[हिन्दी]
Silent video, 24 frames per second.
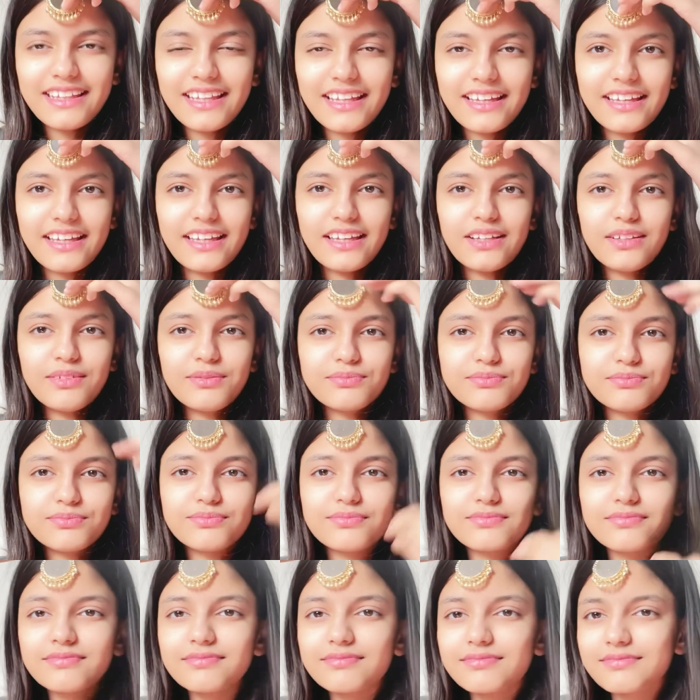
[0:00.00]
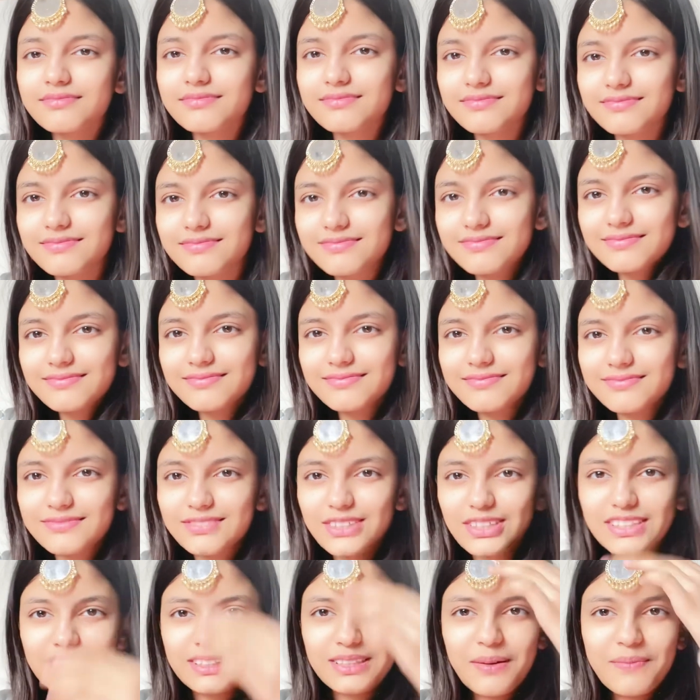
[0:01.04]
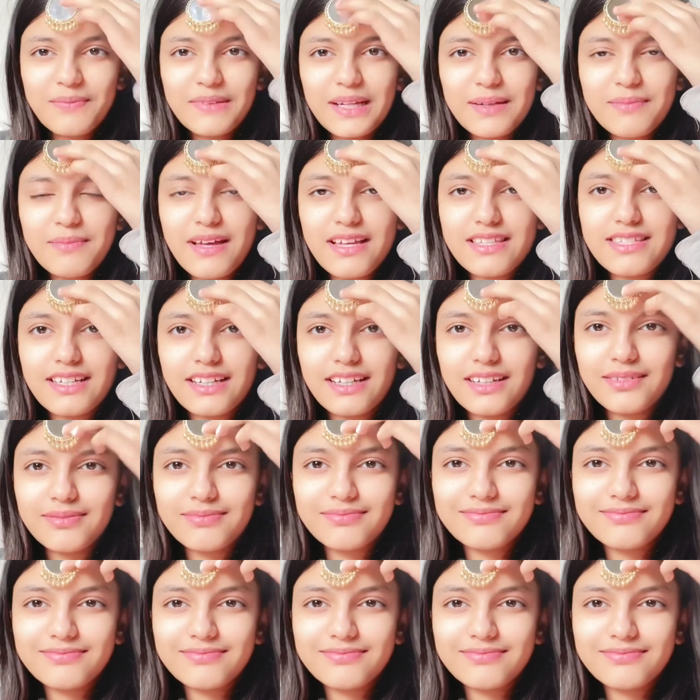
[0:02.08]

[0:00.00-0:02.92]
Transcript: देखें थोड़ा तो थंबनेल में आ जाएगा